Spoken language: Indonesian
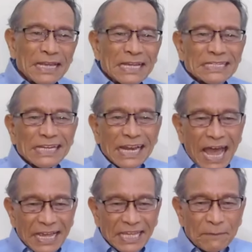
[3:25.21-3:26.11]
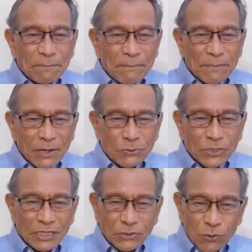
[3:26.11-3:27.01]
selagi
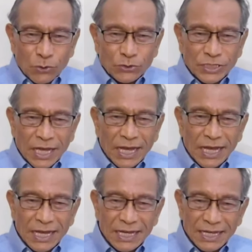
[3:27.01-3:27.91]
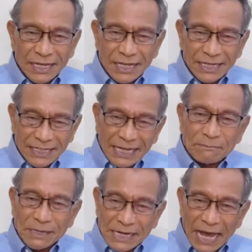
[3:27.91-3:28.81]
pembangunan kota dan
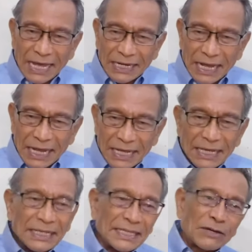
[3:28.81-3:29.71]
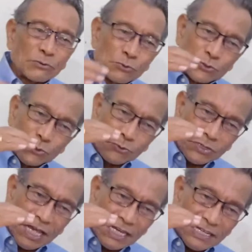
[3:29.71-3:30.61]
menara yang
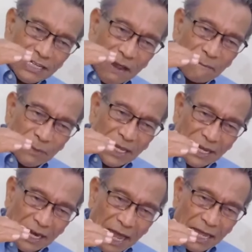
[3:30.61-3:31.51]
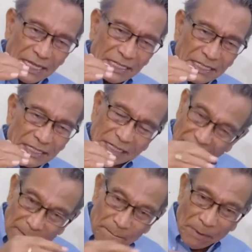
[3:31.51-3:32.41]
ujungnya sampai ke langit
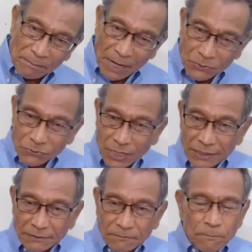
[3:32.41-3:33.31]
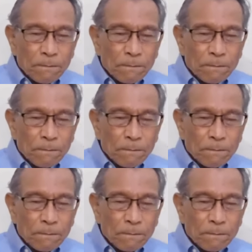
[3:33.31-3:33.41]
dalam pembangunan,